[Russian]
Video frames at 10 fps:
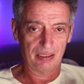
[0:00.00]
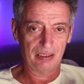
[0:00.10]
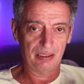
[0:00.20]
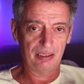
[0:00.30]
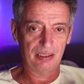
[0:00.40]

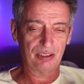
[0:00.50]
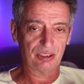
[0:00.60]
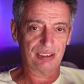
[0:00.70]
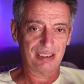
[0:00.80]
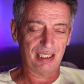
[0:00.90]
и
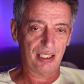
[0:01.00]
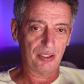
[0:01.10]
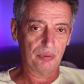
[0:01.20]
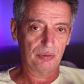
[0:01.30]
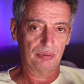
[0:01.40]
иже с
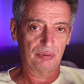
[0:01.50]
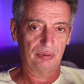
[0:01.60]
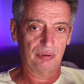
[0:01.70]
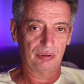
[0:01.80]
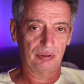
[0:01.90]
нею
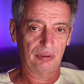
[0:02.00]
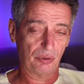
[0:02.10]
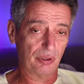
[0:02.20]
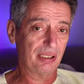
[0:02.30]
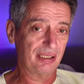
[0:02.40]

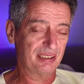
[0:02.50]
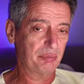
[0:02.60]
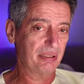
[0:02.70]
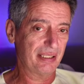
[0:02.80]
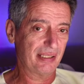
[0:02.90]
другие
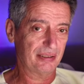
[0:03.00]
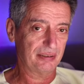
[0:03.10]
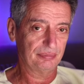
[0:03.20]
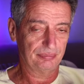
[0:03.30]
лесбияны